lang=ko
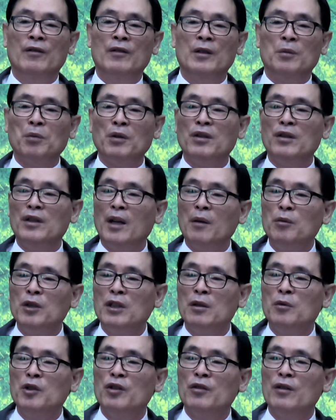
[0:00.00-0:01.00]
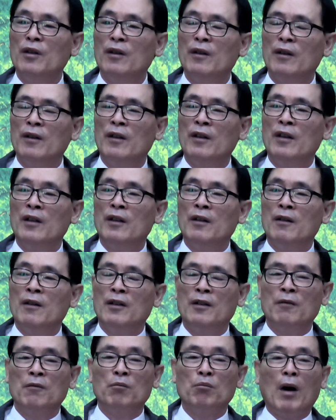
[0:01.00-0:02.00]
특별히 내 믿음은
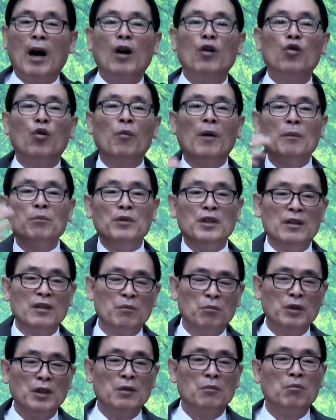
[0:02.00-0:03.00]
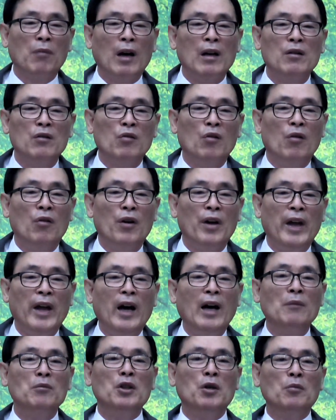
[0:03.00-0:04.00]
말로만 믿는 믿음 말고
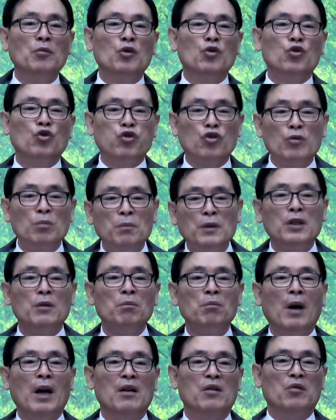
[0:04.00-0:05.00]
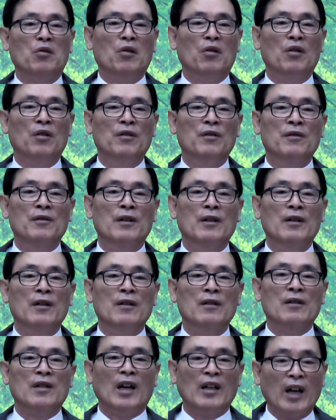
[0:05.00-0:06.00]
행함이 없는 죽은 믿음 말고
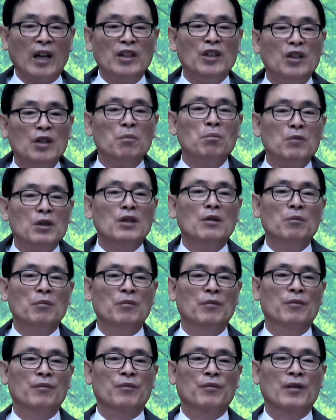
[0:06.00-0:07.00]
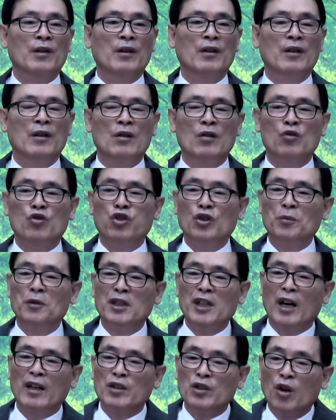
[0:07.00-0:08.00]
살아있는 믿음 주님을
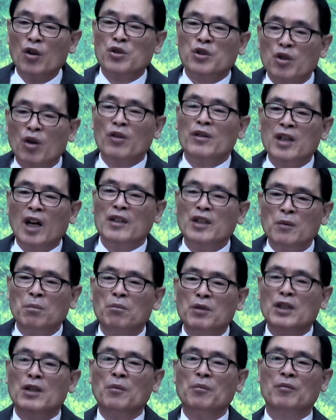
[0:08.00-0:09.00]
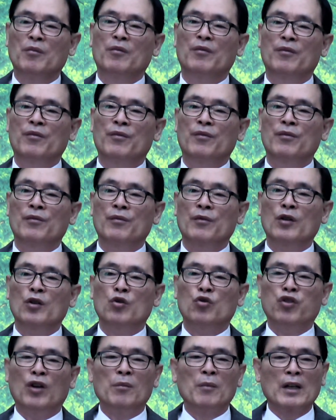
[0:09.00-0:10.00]
향한 열정을 가진 믿음
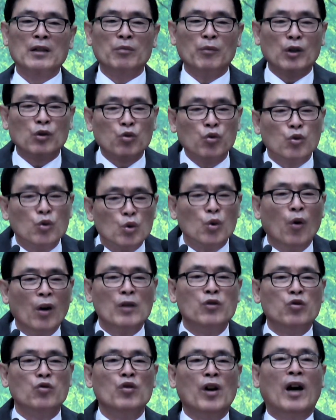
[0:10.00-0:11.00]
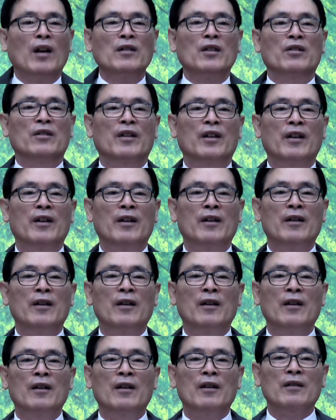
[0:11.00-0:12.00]
주의 말씀에 순종할 줄 아는
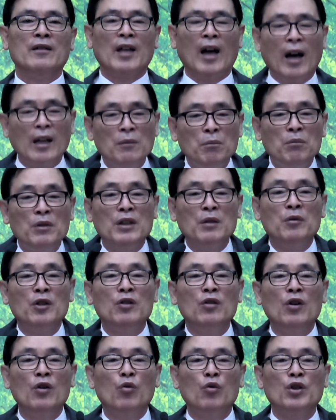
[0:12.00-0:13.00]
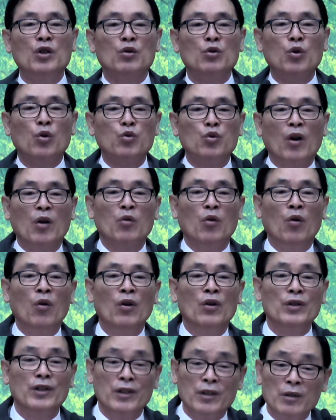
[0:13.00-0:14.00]
산 믿음을 우리는
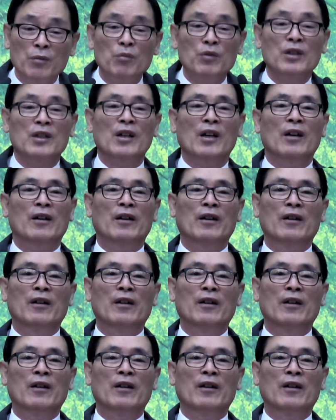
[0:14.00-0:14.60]
소유하고 있습니까?